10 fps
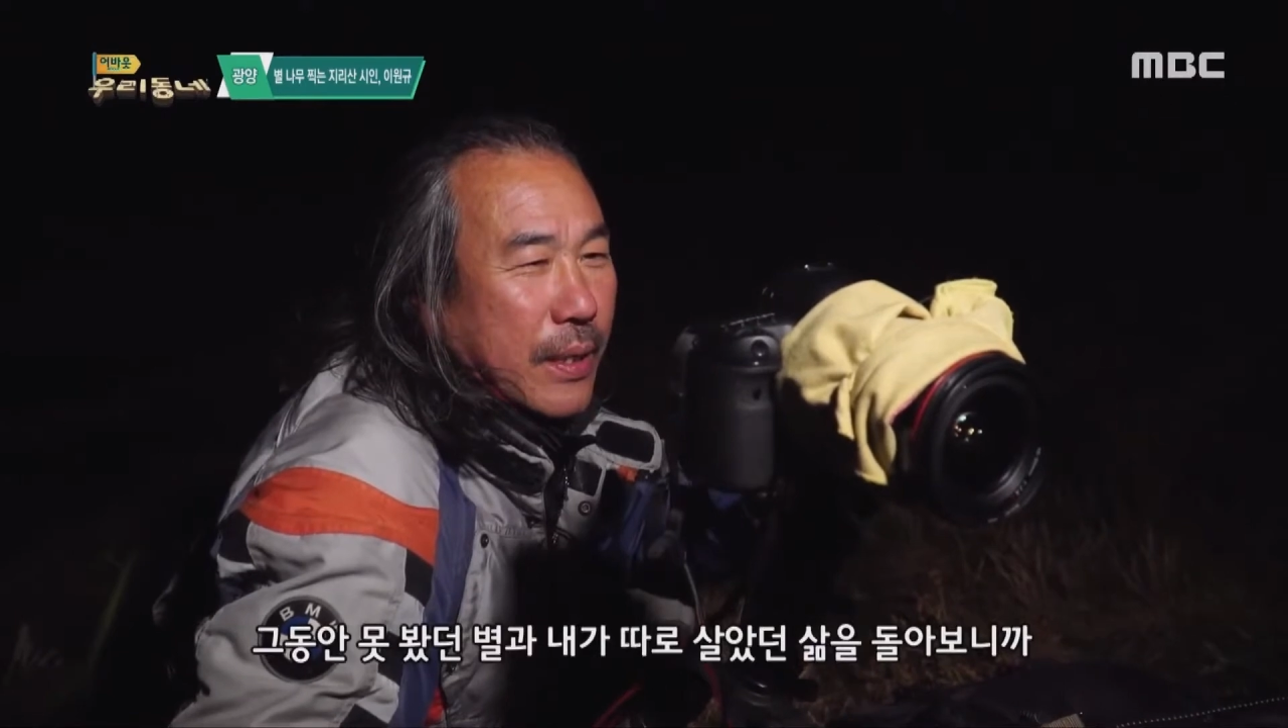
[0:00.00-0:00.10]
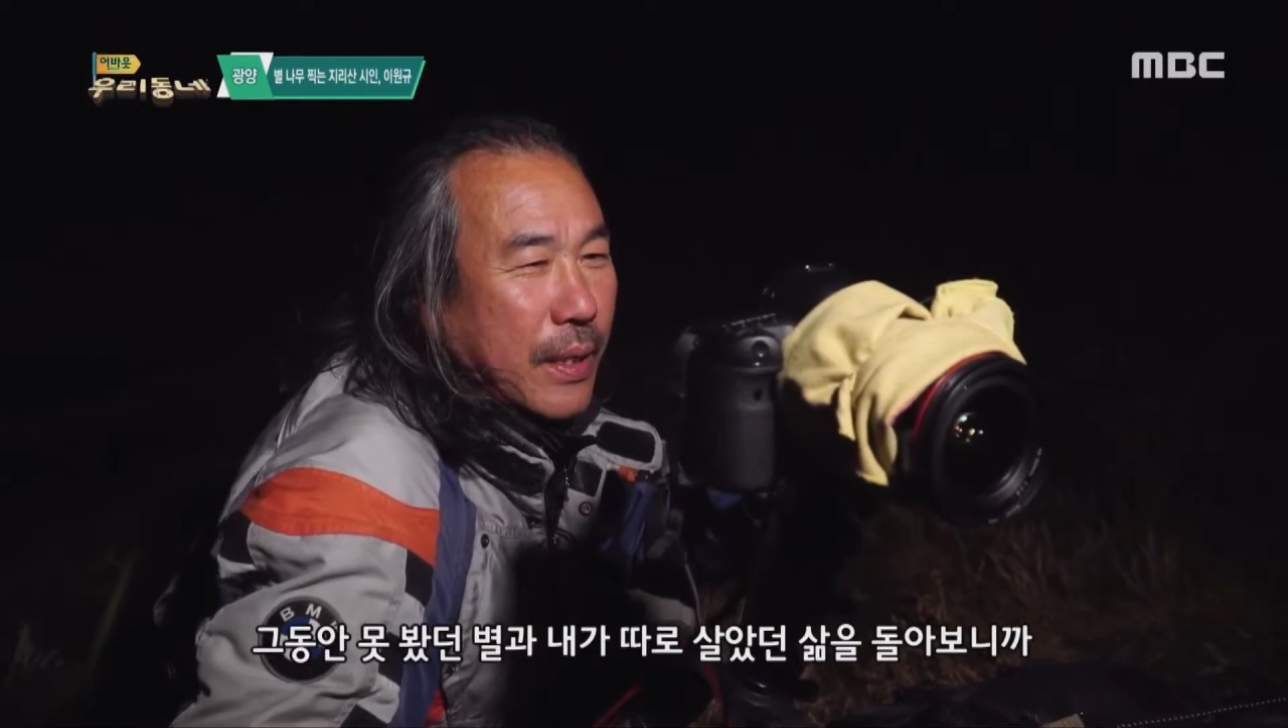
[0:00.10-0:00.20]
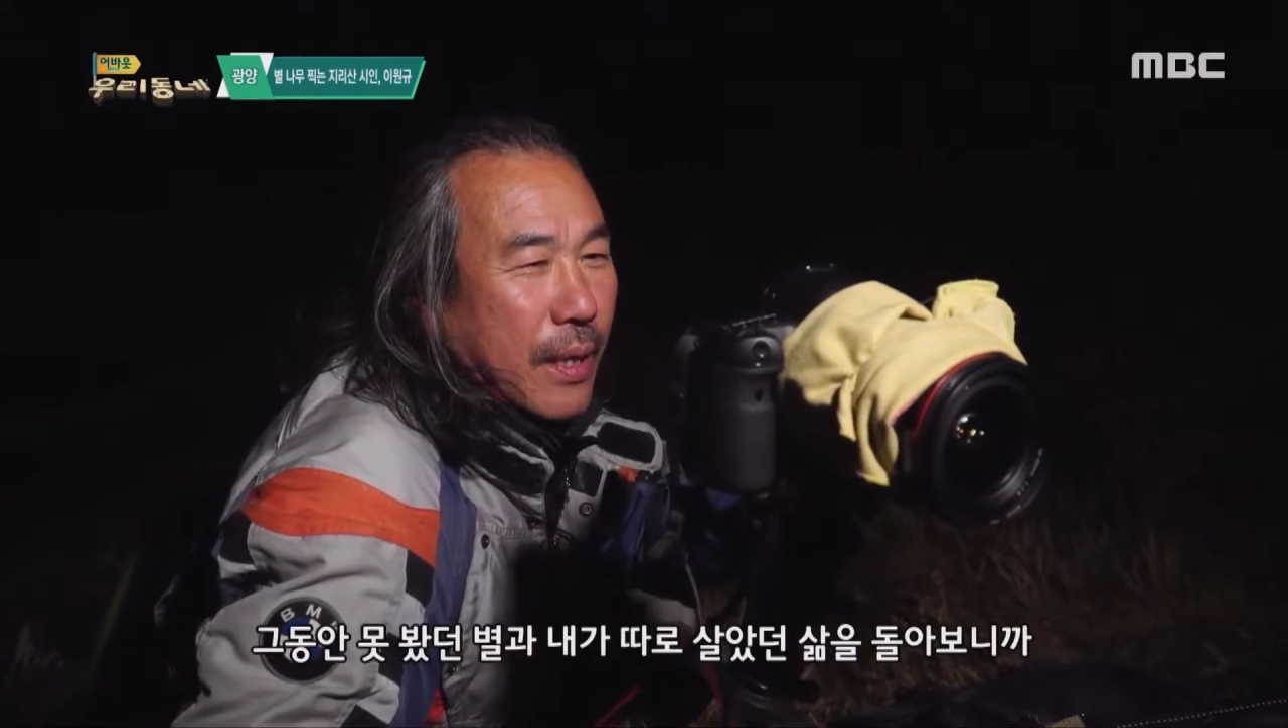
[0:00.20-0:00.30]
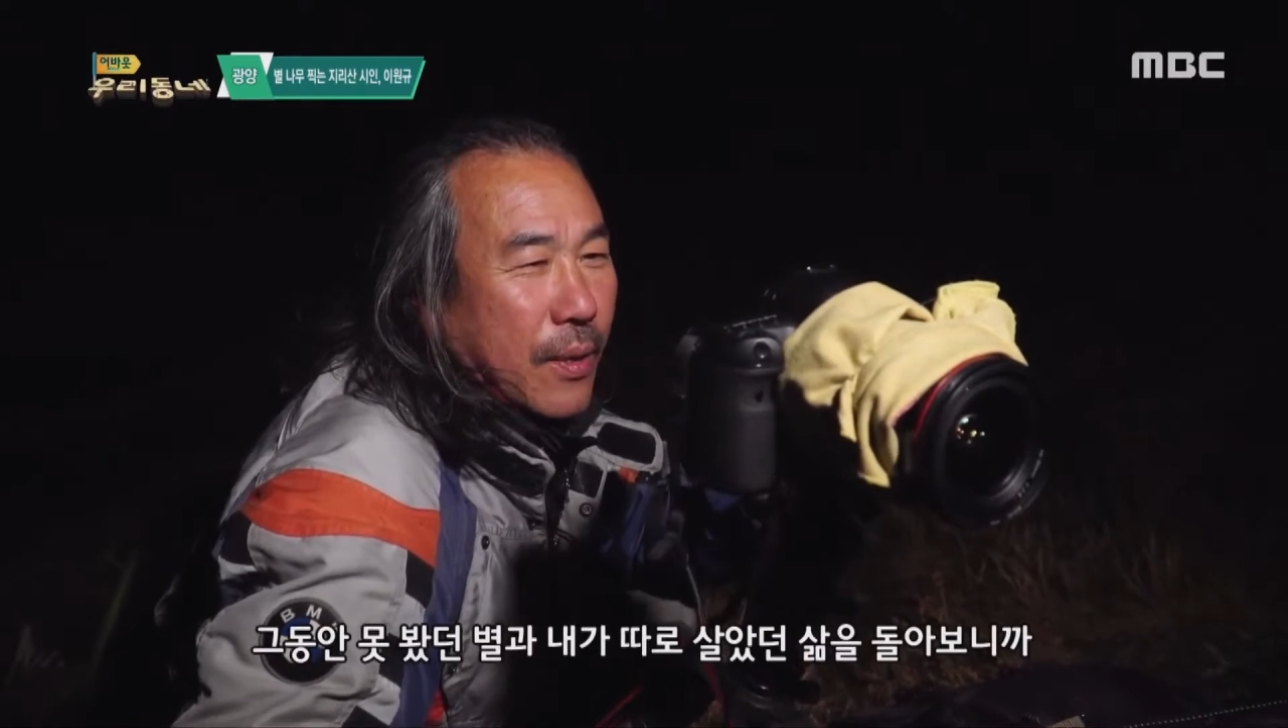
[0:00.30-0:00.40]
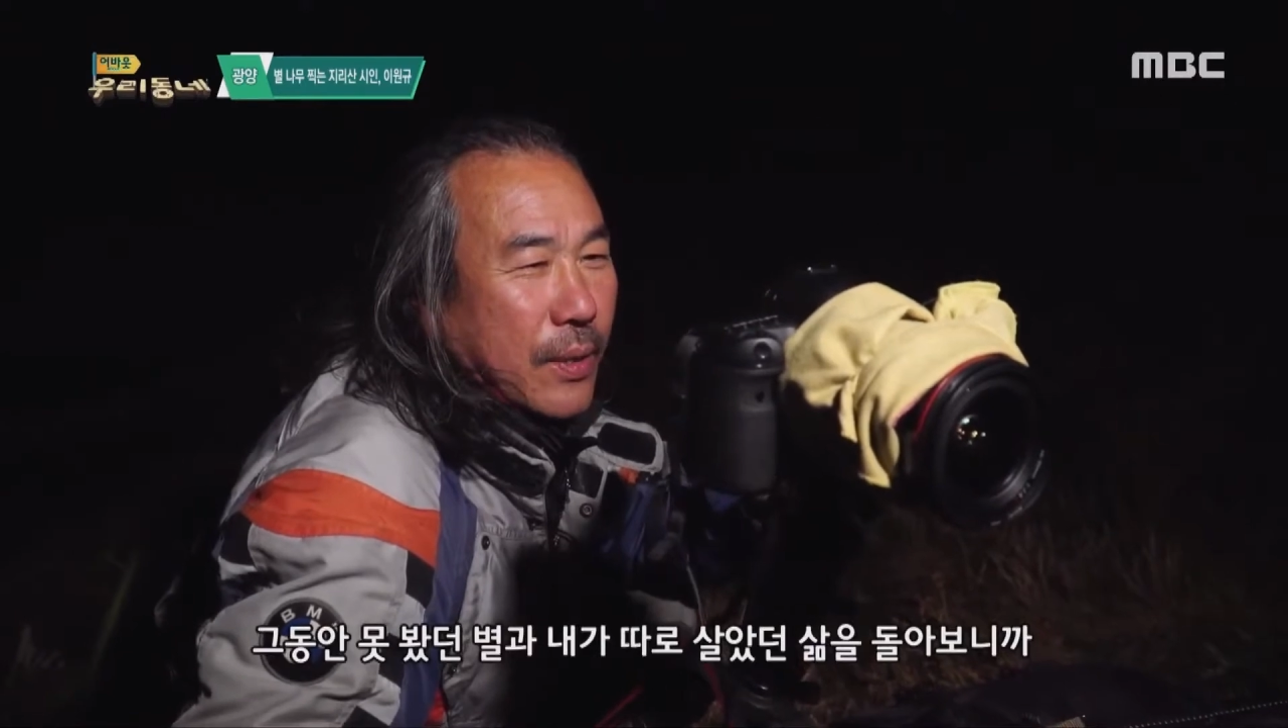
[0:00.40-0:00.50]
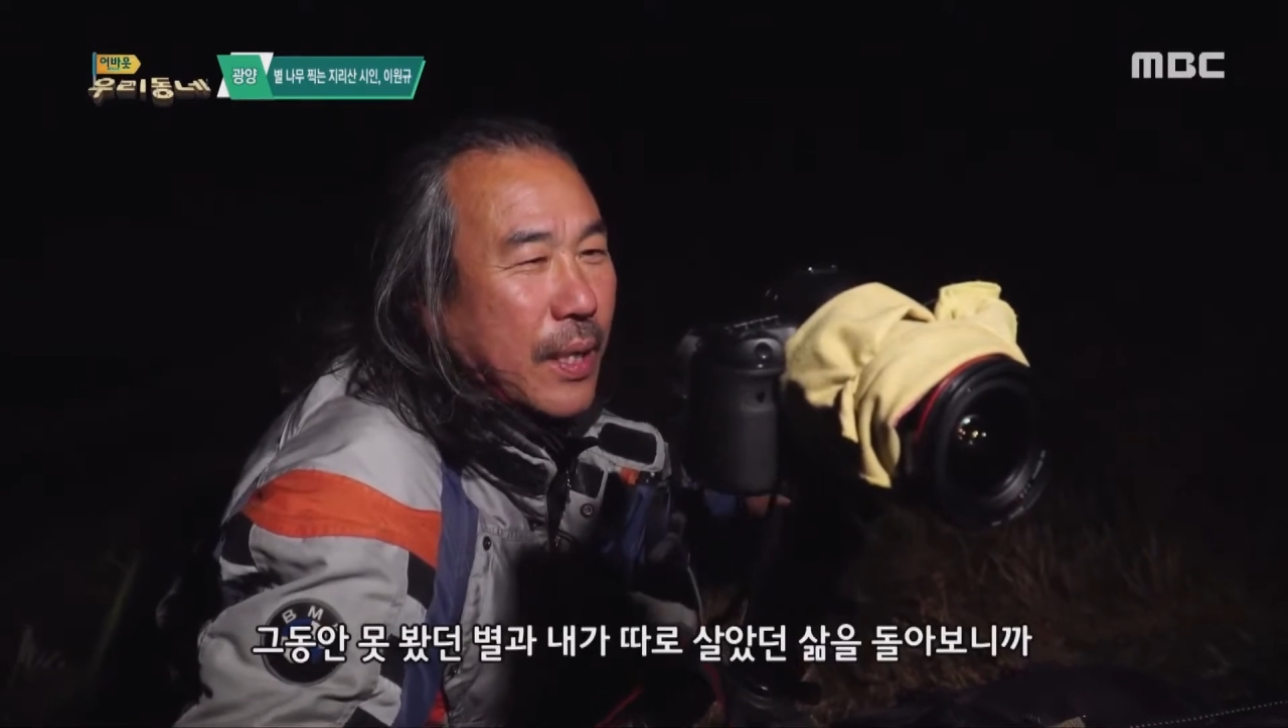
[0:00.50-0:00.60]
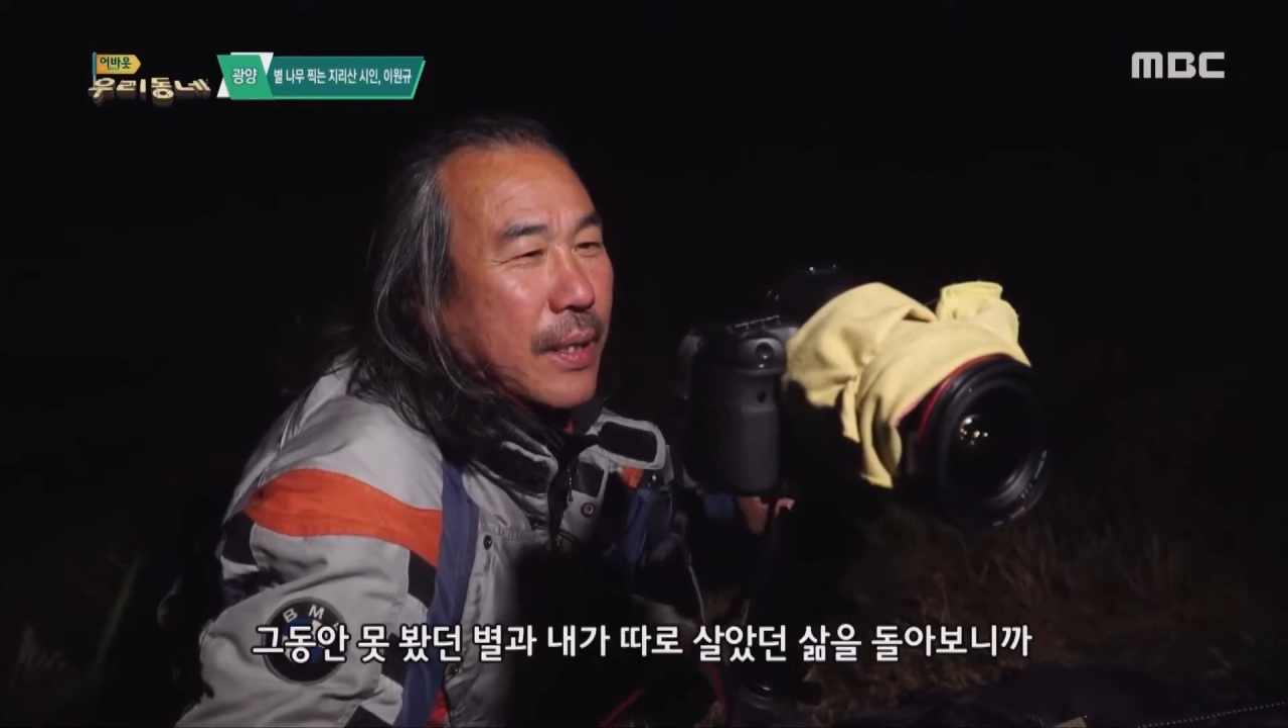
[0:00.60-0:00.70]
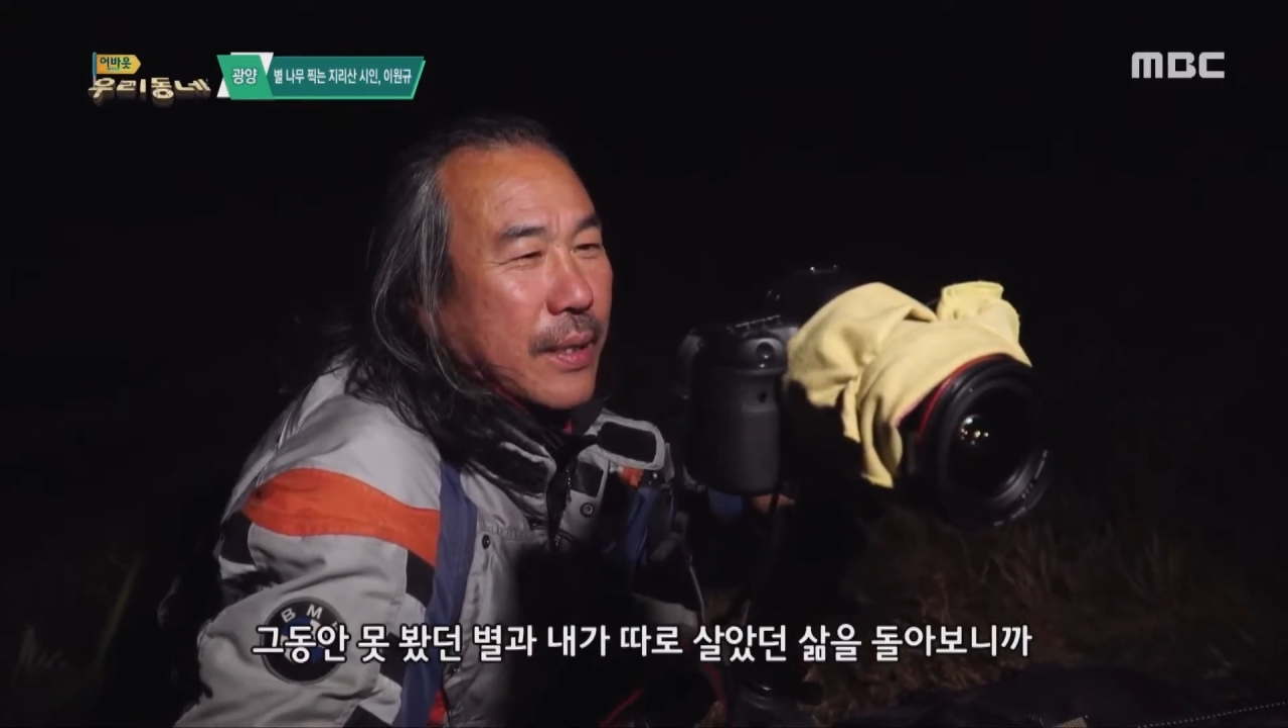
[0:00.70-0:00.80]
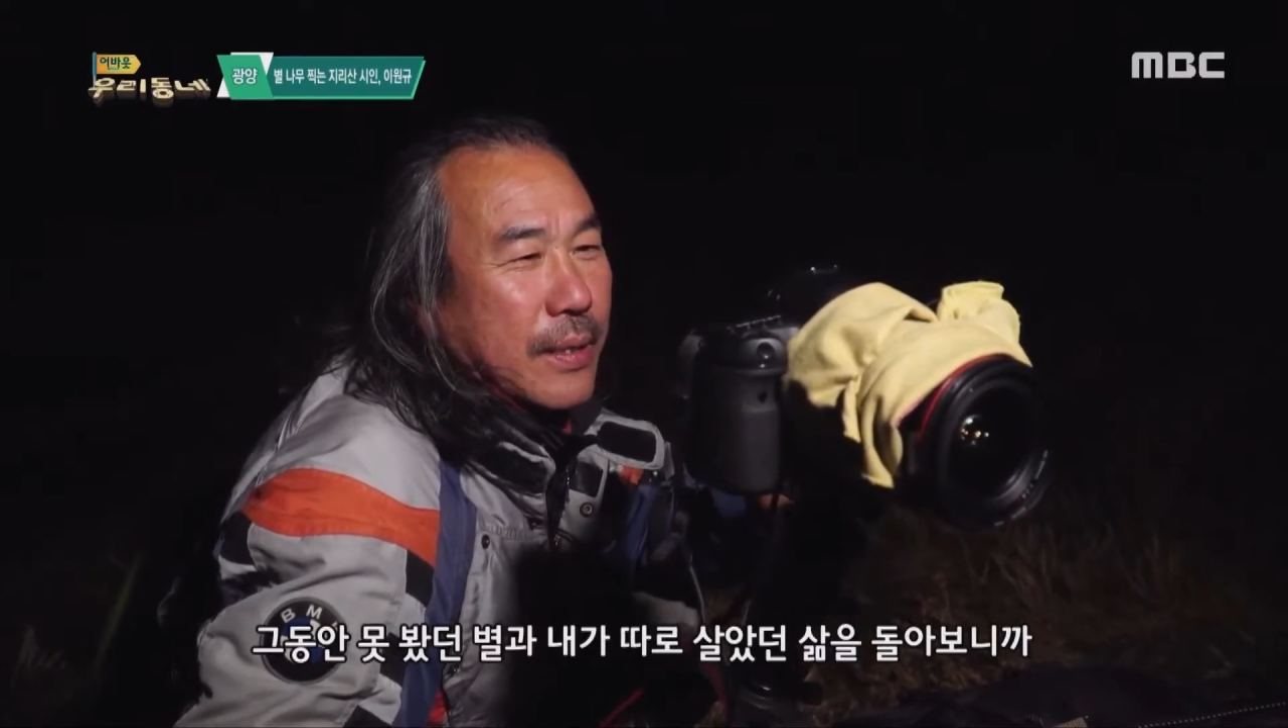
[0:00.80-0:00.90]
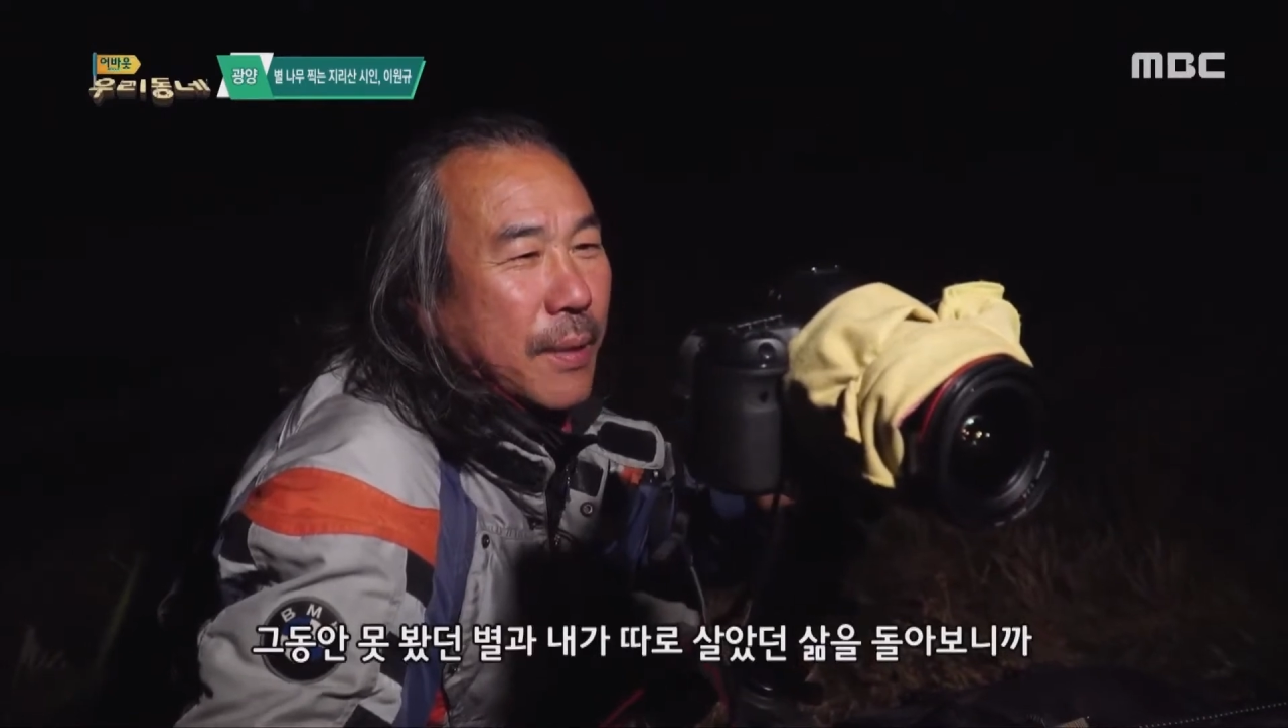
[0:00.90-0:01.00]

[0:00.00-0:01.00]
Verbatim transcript: 따라 살았던